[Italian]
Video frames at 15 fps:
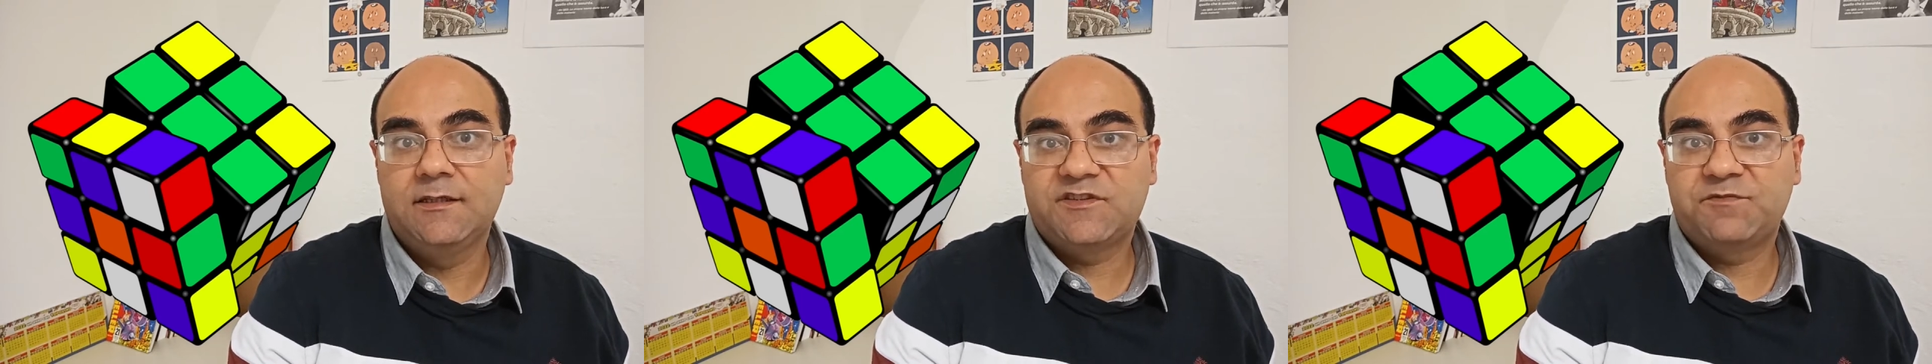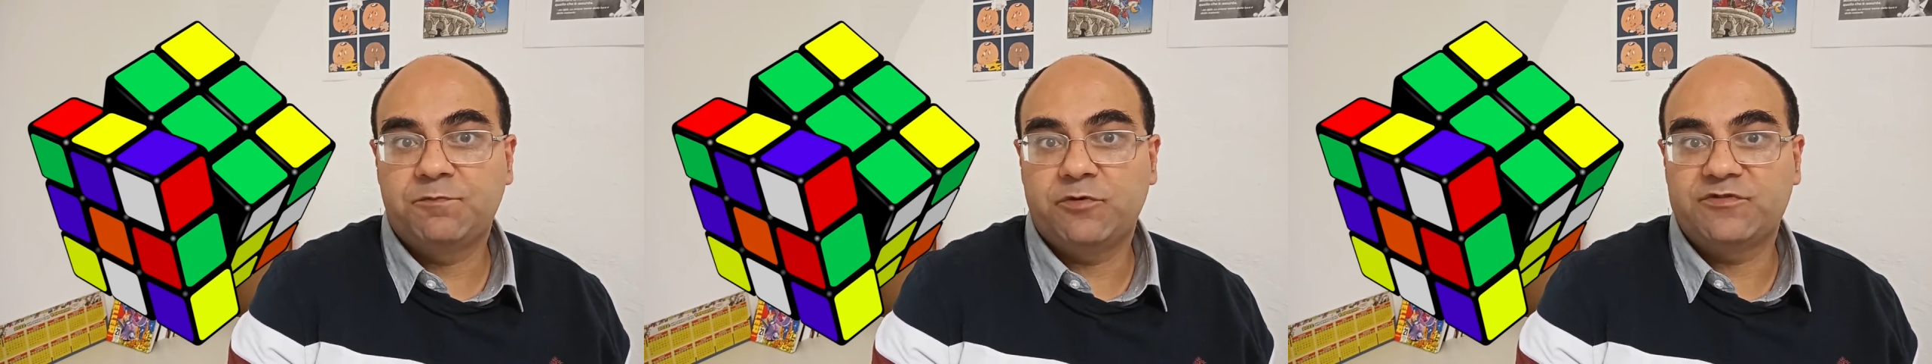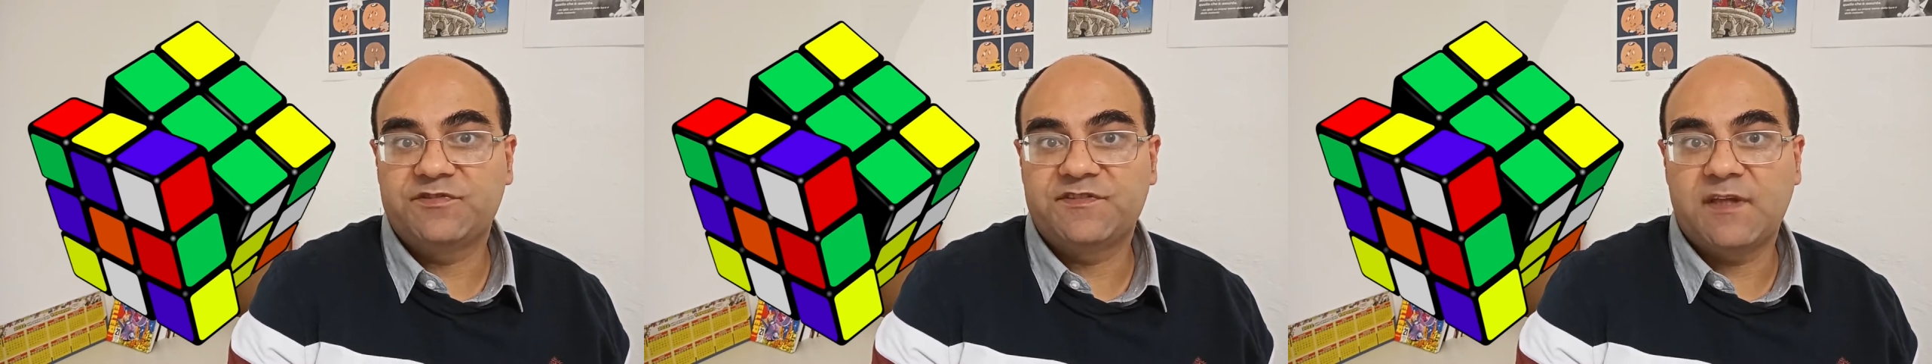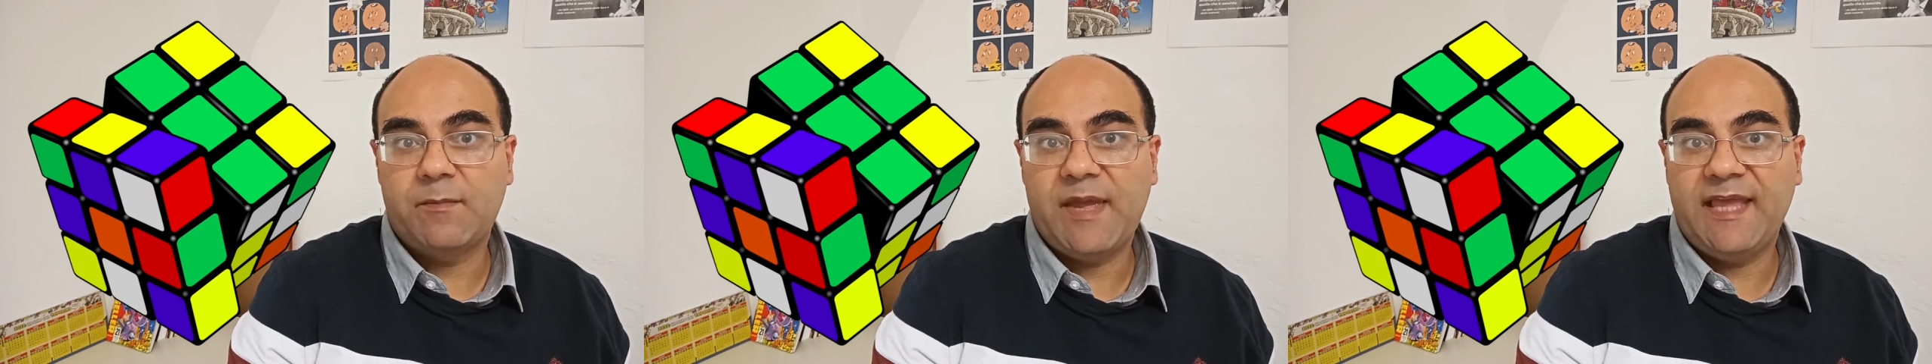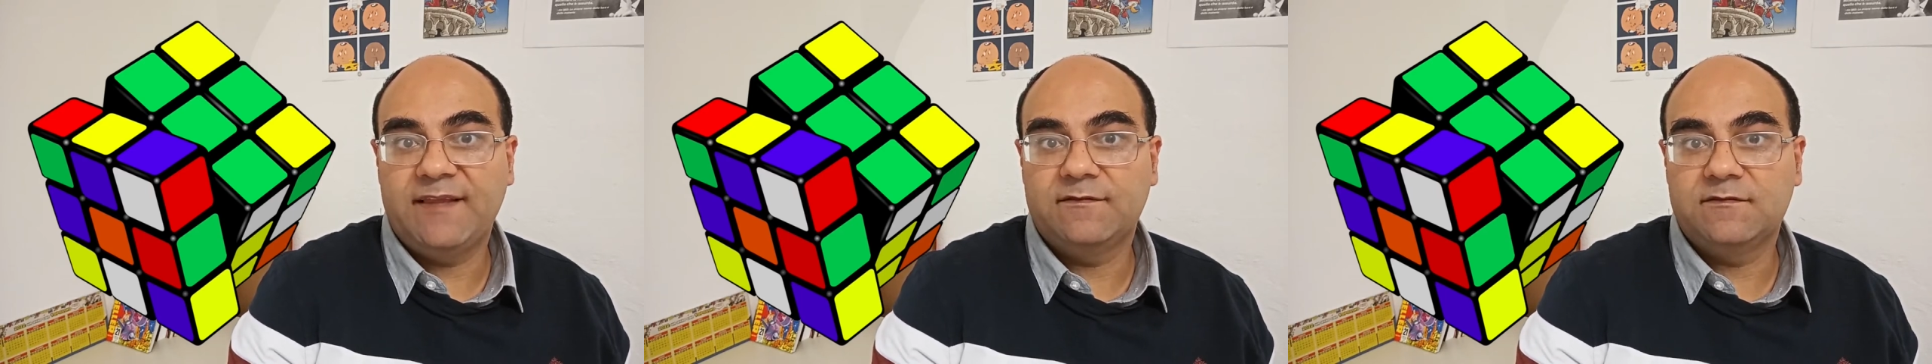
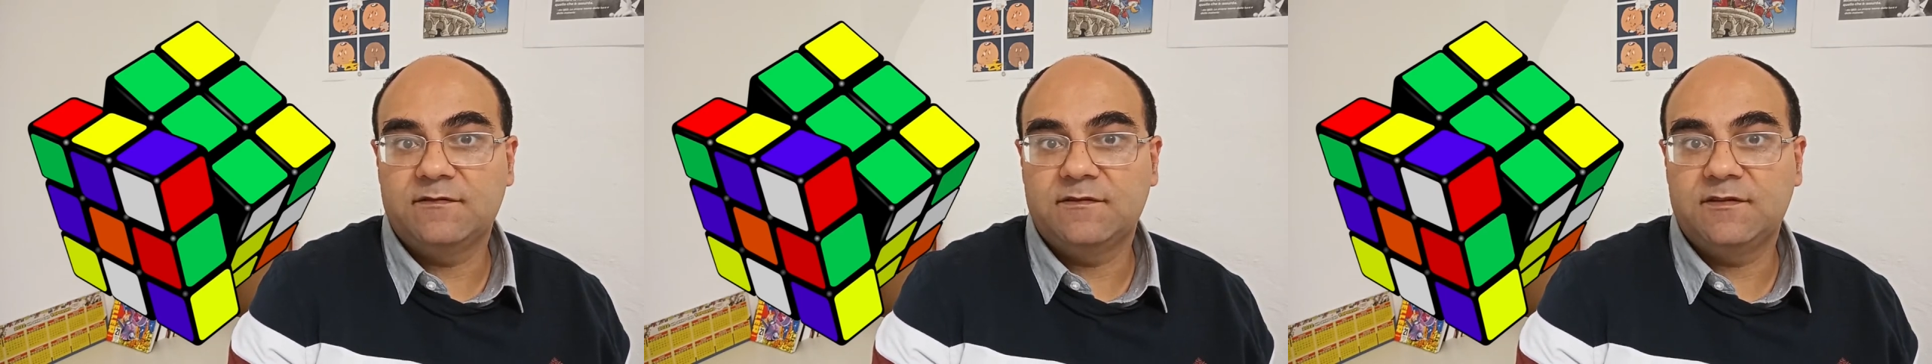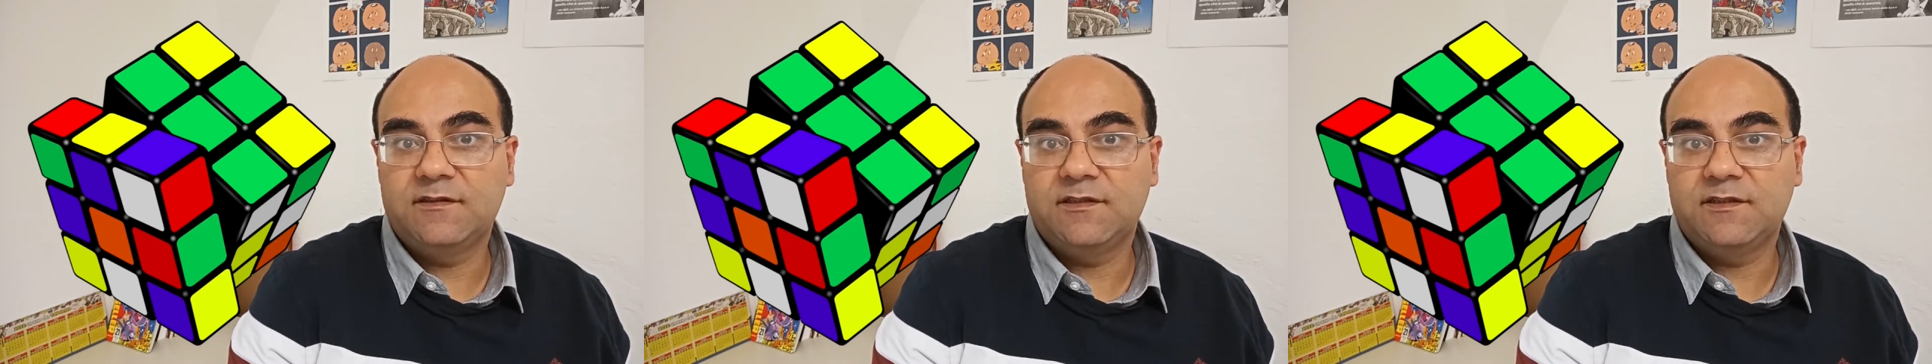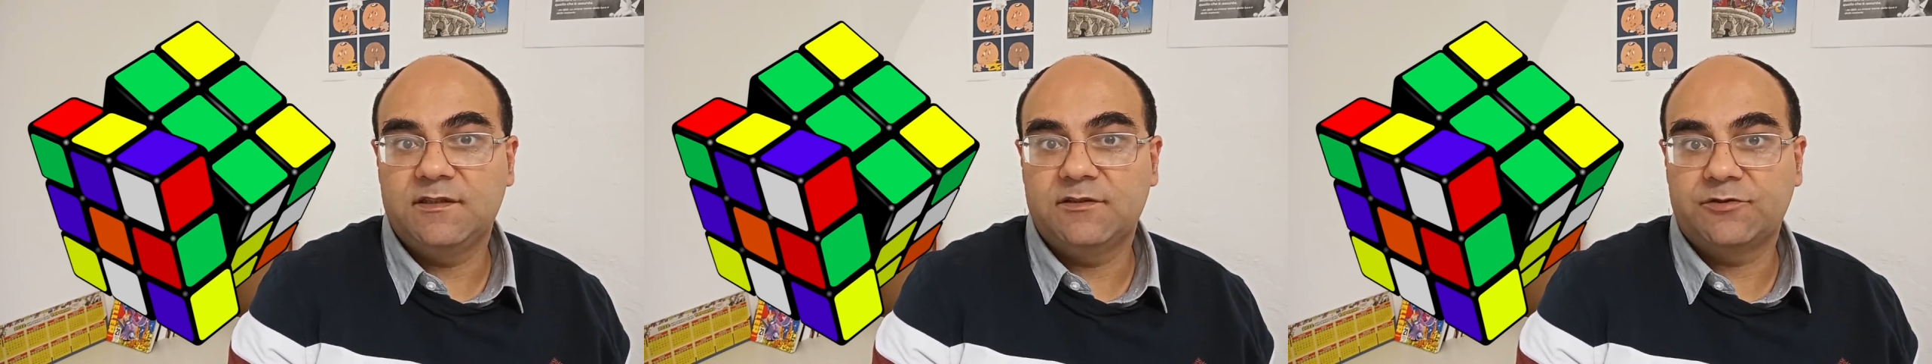spostamenti,